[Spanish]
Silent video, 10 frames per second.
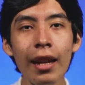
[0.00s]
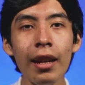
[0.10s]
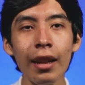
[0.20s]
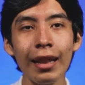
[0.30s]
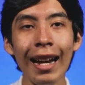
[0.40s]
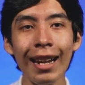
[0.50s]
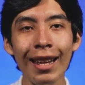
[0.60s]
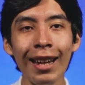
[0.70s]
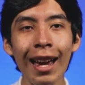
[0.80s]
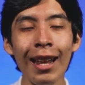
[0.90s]
Y da
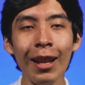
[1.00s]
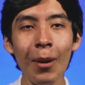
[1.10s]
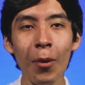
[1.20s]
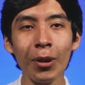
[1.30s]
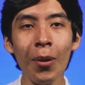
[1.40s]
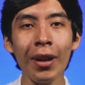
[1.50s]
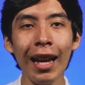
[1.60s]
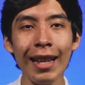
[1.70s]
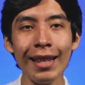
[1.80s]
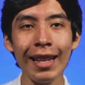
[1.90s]
clic en el botón
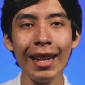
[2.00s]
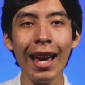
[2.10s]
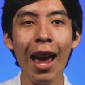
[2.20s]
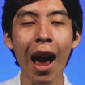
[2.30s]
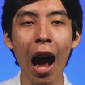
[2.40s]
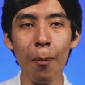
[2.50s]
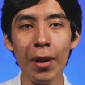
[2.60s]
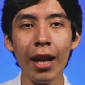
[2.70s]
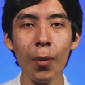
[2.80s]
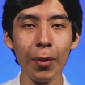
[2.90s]
que dice Aplica